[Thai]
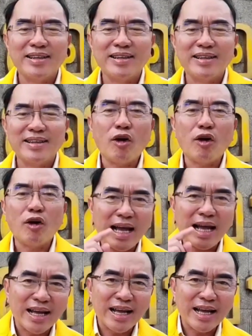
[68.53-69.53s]
คือฟ้องทั้ง
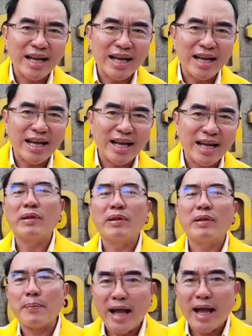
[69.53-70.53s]
อาญาและ
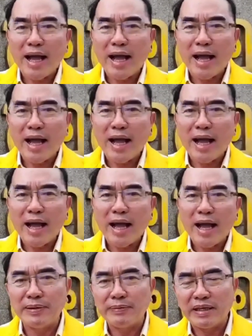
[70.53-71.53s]
แพ่งด้วย ประมาณ
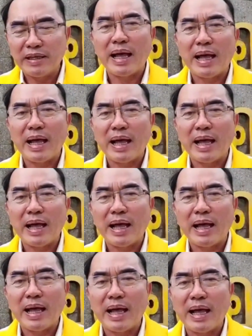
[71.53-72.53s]
24 ล้านเศษ
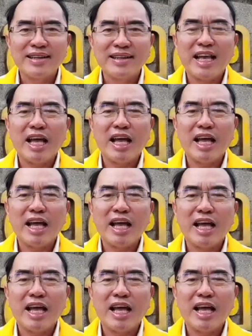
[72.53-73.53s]
และตัวเลข
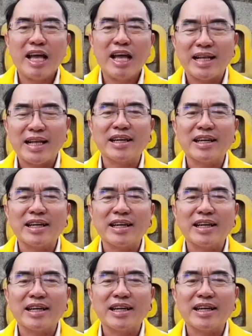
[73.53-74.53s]
24 ล้านก็คือ
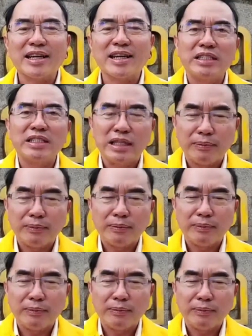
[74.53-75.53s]
ตัวเลขวันที่
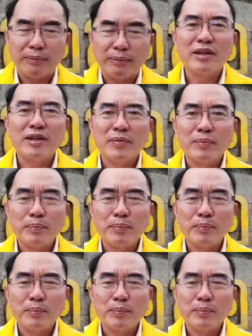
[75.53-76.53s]
24 มิ
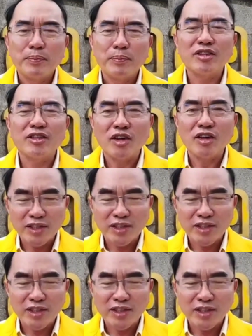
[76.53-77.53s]
ถุนา 2475
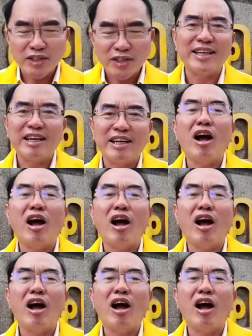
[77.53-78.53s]
ซึ่งเขาเอามา
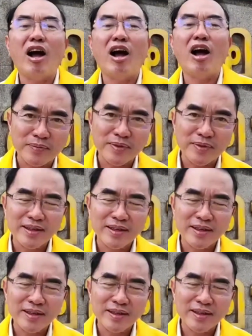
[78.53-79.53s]
เชื่อมโยงกัน
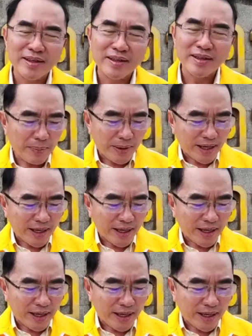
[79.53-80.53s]
และไม่เพียงแต่
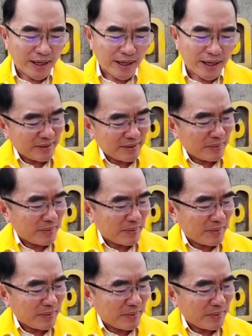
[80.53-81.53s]
นาย
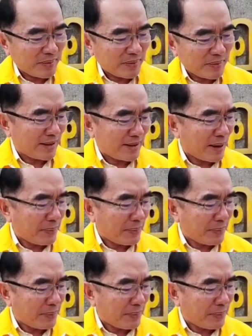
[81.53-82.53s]
นายพิ
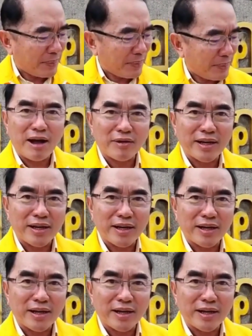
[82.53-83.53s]
ธาจะพักก้าวไกล
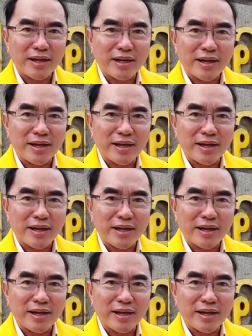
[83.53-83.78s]
นะครับพี่น้องค